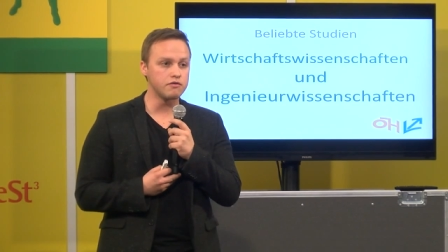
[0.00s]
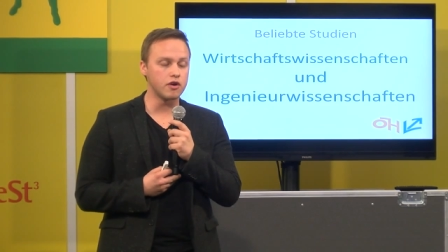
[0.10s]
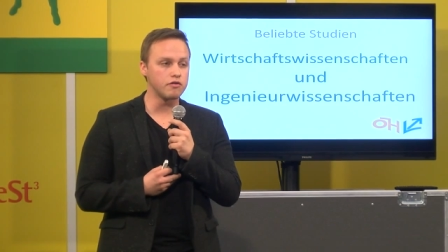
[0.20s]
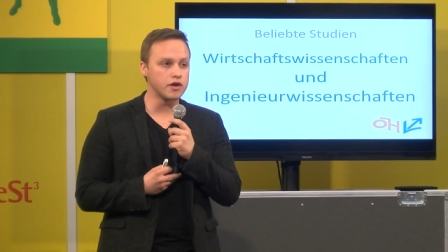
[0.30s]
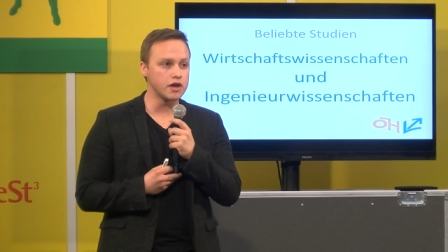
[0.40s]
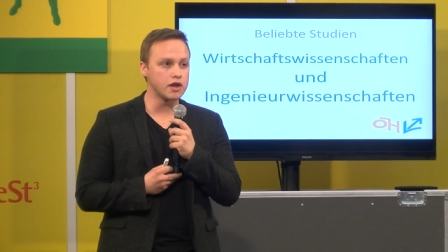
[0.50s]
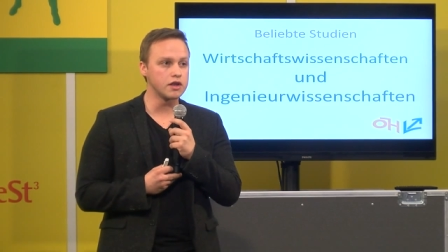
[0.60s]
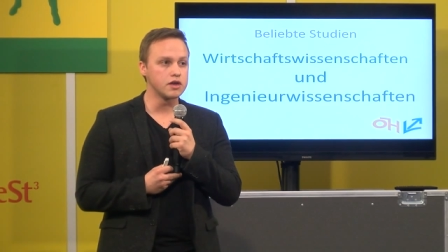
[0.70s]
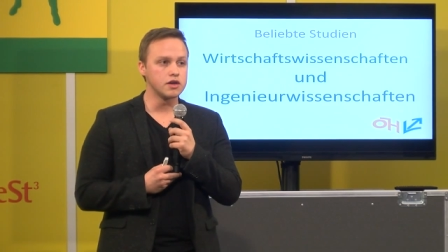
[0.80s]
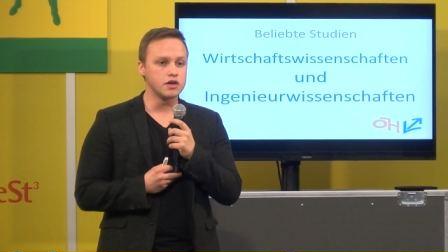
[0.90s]
VWL
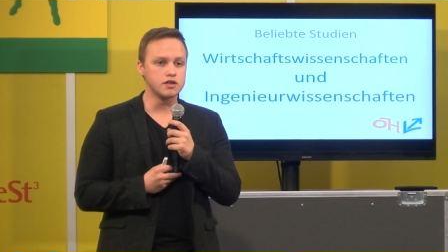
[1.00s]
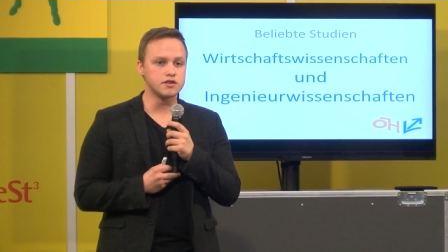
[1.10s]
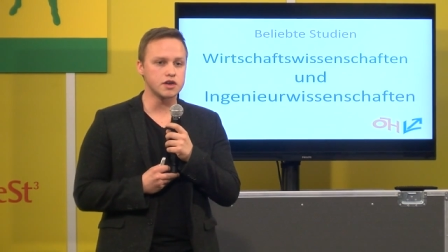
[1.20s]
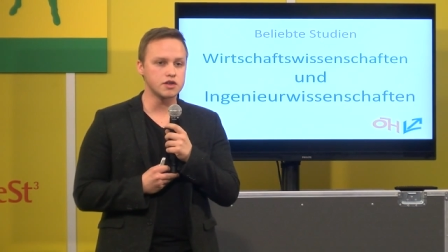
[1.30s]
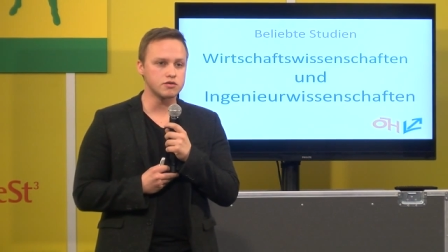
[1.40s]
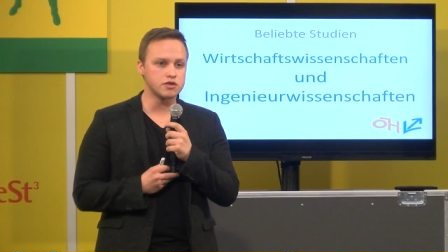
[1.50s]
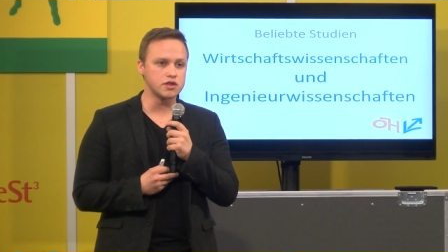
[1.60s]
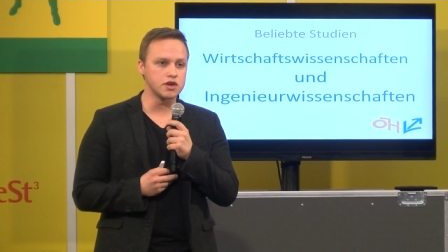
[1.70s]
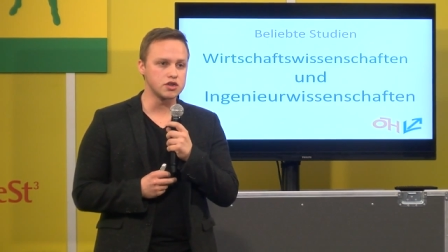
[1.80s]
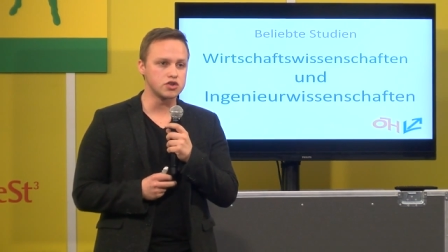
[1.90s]
in diese Richtung
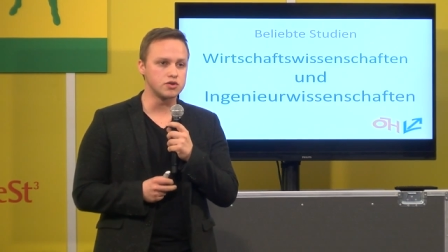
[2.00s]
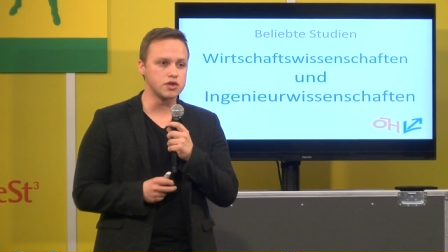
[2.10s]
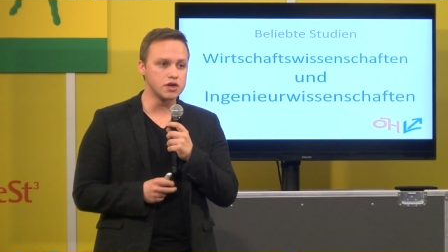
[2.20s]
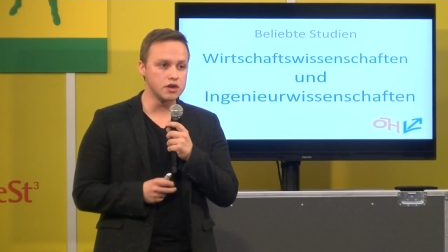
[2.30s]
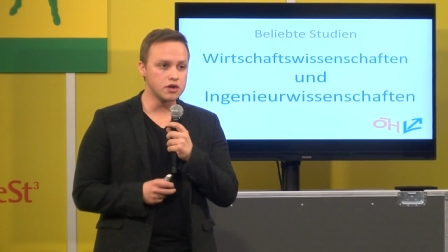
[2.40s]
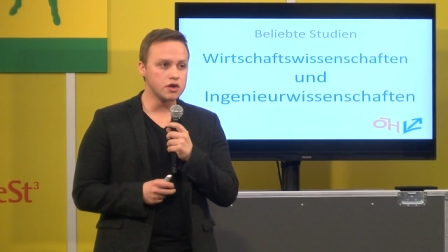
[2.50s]
tendieren studieren.